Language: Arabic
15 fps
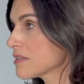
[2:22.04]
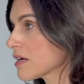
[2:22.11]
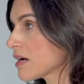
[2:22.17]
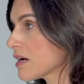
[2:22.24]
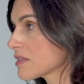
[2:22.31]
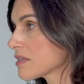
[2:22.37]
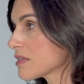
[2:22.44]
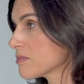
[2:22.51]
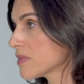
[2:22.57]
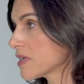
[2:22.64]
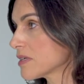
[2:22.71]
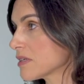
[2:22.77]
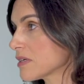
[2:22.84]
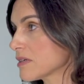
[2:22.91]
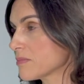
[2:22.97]
نقاط
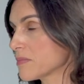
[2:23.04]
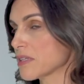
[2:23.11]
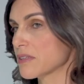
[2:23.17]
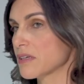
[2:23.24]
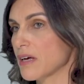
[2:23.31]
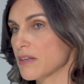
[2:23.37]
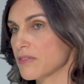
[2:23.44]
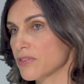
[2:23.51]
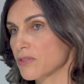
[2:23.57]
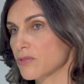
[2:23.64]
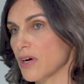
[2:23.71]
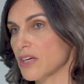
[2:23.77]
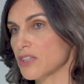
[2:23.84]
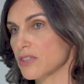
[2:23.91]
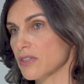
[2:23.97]
البيع معناتها
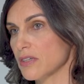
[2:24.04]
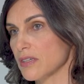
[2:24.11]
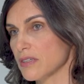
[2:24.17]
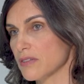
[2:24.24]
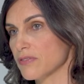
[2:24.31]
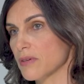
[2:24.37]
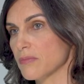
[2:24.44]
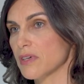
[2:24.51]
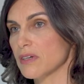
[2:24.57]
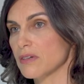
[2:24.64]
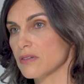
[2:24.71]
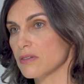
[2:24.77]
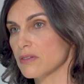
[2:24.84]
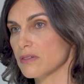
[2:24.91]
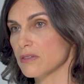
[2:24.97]
2010 كان
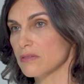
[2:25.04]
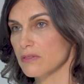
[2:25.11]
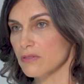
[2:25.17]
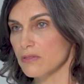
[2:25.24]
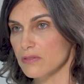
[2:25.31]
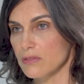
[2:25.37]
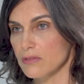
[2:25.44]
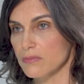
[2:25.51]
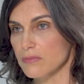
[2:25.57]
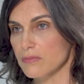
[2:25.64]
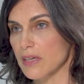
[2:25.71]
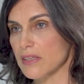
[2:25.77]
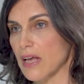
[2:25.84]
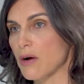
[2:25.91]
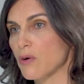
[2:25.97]
فما
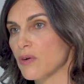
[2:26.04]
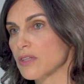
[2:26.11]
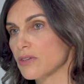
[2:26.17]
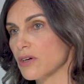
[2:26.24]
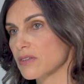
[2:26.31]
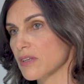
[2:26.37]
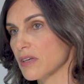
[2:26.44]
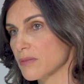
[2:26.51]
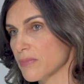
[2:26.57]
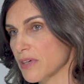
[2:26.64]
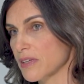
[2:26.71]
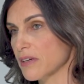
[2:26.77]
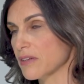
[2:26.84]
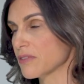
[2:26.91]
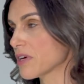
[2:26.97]
معناتها أول نقطة
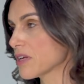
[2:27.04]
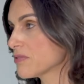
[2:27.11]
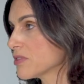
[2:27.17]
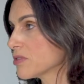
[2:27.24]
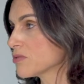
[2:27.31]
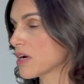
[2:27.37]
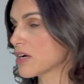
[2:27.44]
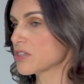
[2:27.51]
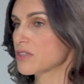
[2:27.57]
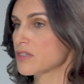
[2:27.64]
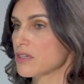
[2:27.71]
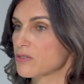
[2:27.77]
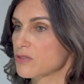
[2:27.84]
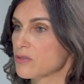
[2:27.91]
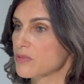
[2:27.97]
بيع
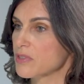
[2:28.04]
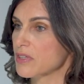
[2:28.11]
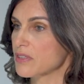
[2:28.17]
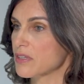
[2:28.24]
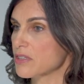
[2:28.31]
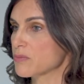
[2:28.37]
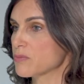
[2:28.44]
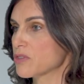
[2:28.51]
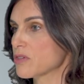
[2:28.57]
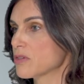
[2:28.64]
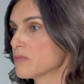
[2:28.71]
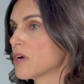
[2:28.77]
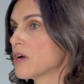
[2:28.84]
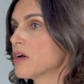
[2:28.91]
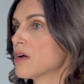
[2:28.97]
2010 اليوم كان
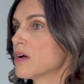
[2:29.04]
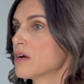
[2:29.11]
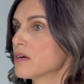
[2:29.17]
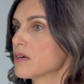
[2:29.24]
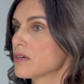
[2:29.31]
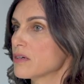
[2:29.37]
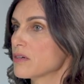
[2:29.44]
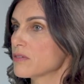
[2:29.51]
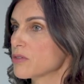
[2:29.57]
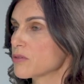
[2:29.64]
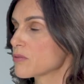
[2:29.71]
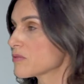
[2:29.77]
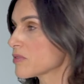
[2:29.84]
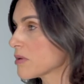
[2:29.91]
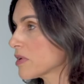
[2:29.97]
نحسبوهم Euh,
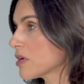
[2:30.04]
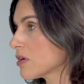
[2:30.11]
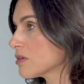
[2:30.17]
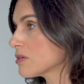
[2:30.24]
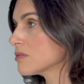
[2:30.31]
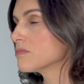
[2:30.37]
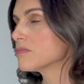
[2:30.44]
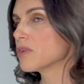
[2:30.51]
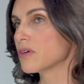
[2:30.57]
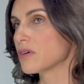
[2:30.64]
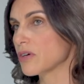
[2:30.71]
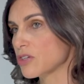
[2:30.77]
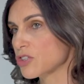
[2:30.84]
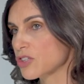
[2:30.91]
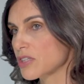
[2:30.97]
يمكن فما
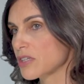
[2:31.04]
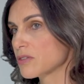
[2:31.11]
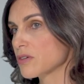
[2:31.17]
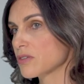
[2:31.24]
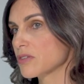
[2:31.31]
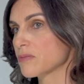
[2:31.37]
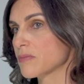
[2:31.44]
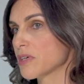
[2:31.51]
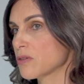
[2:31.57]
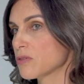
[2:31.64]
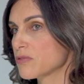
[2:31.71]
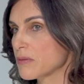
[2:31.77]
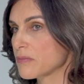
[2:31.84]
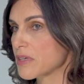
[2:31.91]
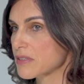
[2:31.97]
20 نقطه
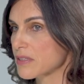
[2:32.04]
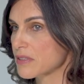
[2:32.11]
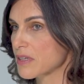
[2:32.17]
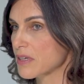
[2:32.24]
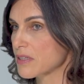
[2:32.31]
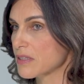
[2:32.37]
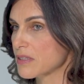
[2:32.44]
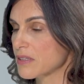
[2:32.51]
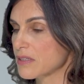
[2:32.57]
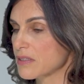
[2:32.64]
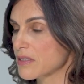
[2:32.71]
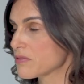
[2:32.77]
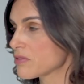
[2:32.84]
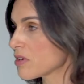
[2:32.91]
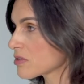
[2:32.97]
بيع وفما زاد
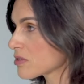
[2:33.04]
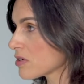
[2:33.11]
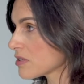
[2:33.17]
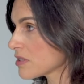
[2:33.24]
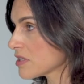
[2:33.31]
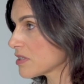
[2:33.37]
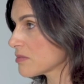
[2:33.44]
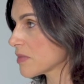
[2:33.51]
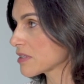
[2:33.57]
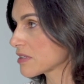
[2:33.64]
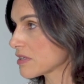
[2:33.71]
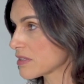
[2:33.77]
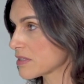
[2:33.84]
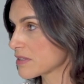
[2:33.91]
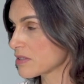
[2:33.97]
لي فونت ان لين
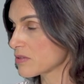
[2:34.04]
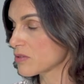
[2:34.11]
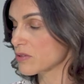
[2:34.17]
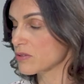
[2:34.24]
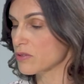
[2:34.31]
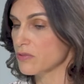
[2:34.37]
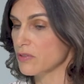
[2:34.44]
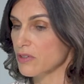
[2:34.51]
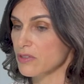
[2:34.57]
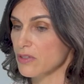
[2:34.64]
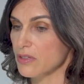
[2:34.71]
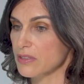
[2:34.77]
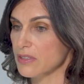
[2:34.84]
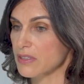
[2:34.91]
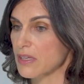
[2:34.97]
معناتها لي سيت دو
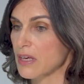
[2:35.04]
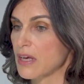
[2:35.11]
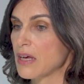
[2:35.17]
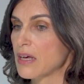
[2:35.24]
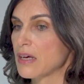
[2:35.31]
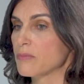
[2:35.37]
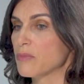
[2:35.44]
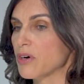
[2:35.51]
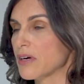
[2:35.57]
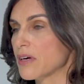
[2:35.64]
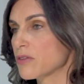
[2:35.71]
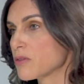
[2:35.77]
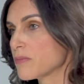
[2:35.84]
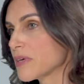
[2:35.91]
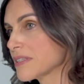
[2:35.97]
فونت ان لين بون
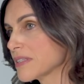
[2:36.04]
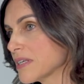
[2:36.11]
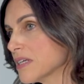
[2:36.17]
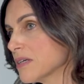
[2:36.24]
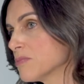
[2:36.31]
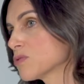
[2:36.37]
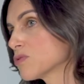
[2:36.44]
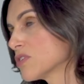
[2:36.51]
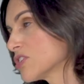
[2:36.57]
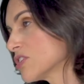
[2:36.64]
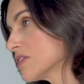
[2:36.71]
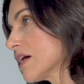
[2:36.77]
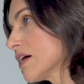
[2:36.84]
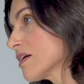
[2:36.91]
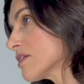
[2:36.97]
هذوما صحيح
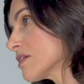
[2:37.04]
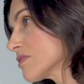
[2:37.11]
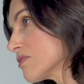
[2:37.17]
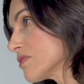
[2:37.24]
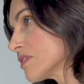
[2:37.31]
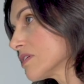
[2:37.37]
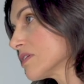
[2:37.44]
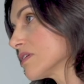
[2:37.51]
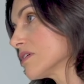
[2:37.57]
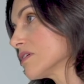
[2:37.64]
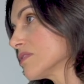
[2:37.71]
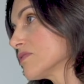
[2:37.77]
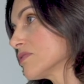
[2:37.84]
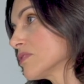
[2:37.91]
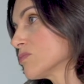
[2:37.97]
متواجدين اكثر في
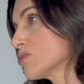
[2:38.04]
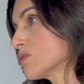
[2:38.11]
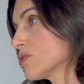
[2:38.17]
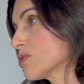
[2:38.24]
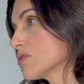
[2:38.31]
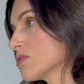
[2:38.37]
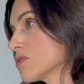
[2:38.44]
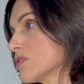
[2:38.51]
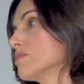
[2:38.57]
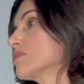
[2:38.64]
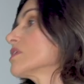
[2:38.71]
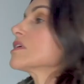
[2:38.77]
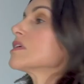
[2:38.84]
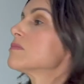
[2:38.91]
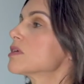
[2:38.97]
في المدن
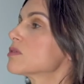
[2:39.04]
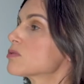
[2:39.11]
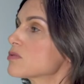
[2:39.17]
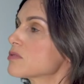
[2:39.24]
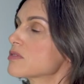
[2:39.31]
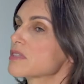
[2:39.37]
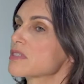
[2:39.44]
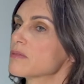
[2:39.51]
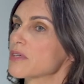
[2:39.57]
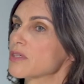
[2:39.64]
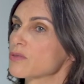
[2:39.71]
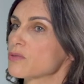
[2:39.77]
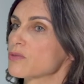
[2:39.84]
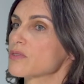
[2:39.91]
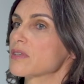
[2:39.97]
الكبرى كيما تونس
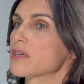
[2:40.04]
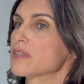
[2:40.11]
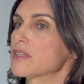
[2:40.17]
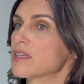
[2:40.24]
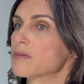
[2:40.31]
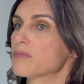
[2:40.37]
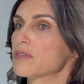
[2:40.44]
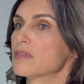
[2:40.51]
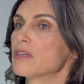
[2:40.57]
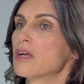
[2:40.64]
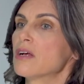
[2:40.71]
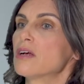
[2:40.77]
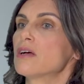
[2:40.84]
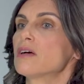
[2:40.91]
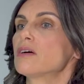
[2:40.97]
كيما سوسه نابل
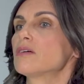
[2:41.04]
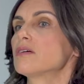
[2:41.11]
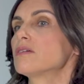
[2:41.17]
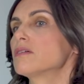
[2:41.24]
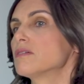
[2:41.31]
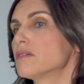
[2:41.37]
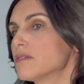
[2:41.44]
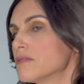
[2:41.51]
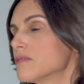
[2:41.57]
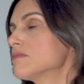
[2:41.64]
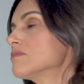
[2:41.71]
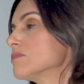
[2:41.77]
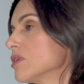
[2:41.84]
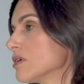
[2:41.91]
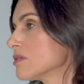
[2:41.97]

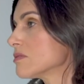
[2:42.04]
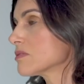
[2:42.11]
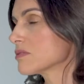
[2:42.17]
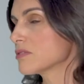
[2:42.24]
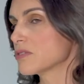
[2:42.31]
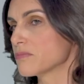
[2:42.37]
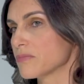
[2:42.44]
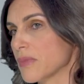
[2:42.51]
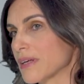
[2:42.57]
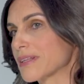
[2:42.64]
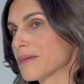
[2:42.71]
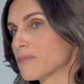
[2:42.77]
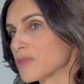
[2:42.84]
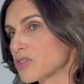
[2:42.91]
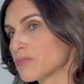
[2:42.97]
بون mhm. ما
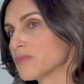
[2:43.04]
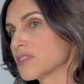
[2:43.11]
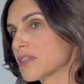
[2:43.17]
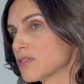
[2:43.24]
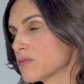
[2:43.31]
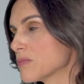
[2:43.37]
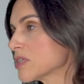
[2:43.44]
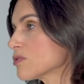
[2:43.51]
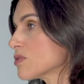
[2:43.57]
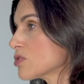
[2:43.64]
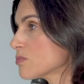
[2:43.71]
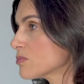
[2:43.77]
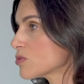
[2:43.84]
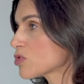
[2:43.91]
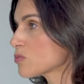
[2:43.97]
تمش مازالوا
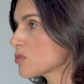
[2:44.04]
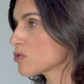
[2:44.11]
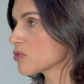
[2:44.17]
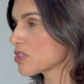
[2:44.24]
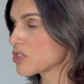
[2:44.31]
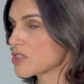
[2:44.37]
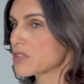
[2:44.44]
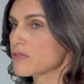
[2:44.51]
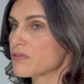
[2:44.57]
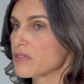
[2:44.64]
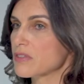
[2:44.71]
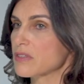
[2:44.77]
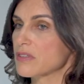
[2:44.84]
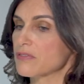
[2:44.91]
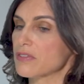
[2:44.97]
مش متواجدين
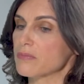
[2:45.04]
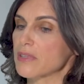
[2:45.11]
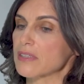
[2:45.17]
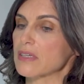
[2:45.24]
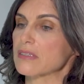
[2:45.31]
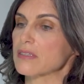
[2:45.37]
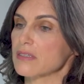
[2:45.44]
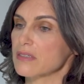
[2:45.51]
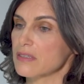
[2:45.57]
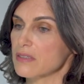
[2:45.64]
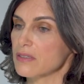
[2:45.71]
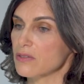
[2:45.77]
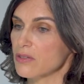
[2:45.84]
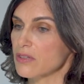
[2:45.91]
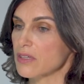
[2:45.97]
في المناطق
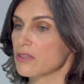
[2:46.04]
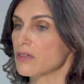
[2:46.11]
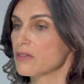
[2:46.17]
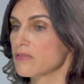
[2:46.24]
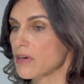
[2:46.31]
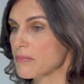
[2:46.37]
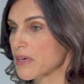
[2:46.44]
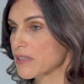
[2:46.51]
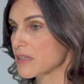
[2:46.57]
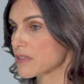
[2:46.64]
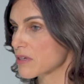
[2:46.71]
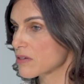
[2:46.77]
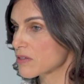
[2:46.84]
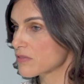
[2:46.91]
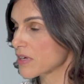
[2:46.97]
الاخرى دونك فما
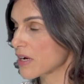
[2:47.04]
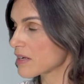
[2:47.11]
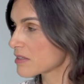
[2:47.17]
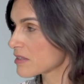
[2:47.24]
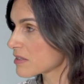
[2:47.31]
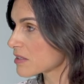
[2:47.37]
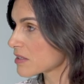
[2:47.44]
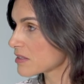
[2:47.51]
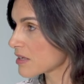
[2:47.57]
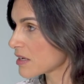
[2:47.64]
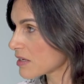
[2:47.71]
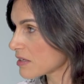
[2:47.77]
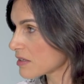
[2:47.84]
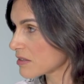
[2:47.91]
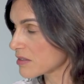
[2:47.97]
تطور في عدد
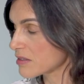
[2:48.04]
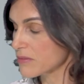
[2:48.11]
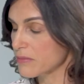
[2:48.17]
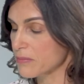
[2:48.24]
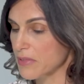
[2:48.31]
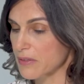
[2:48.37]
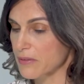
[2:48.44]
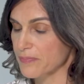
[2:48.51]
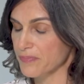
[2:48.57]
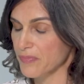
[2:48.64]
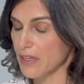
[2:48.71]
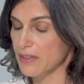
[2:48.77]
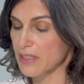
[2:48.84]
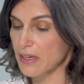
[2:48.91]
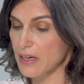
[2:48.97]
قطاع
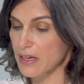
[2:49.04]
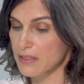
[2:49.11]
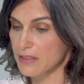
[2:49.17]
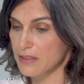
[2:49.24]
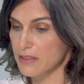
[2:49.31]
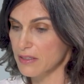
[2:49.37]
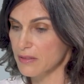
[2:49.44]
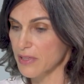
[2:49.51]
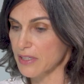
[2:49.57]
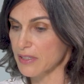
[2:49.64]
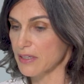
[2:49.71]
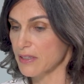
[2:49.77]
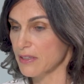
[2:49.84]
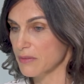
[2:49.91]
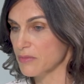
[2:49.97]
نقاط
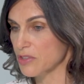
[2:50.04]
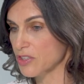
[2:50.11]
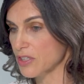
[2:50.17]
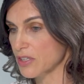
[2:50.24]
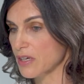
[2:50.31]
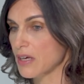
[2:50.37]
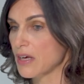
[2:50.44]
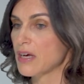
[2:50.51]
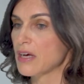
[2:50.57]
البيع هذا من جهه